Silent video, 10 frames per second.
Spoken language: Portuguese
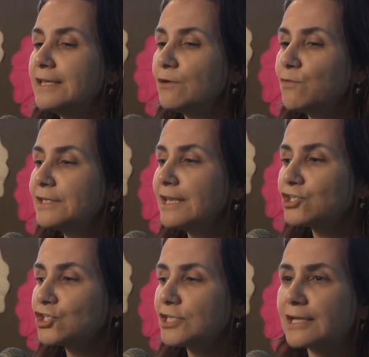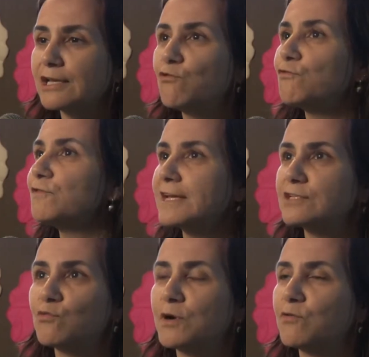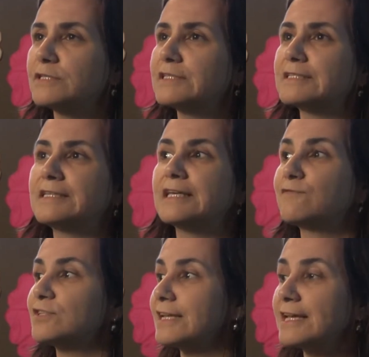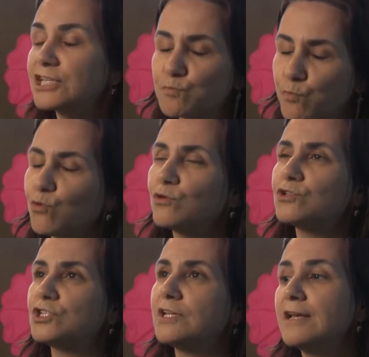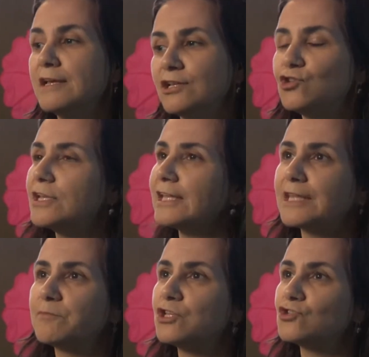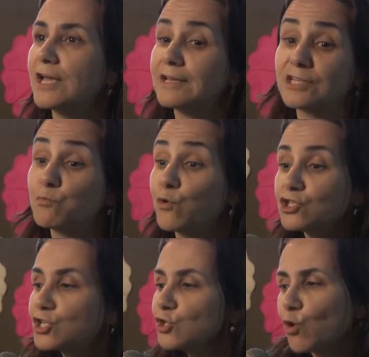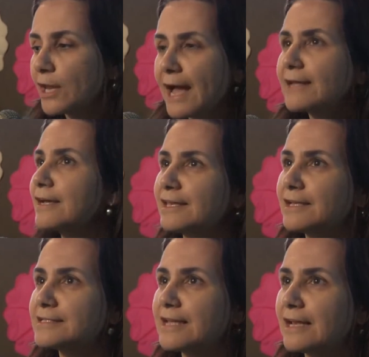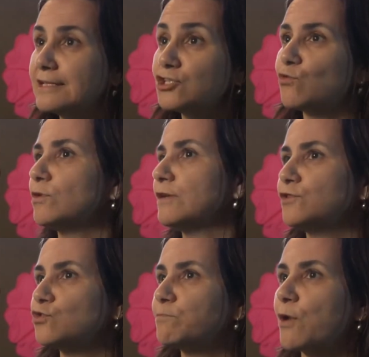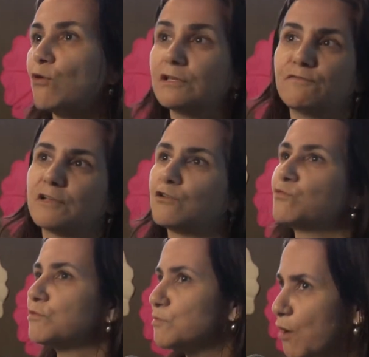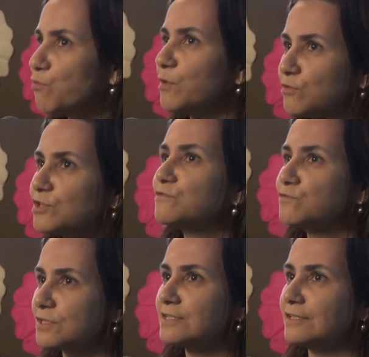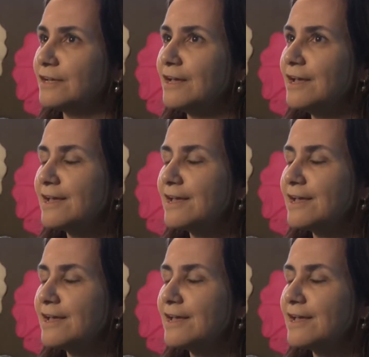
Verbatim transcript: E quando ela chega e conversa alguma coisa em cena, você responde diretamente a ela. Você não pode ignorar que a criança está ali, chegou na frente do palco e está falando alguma coisa com você.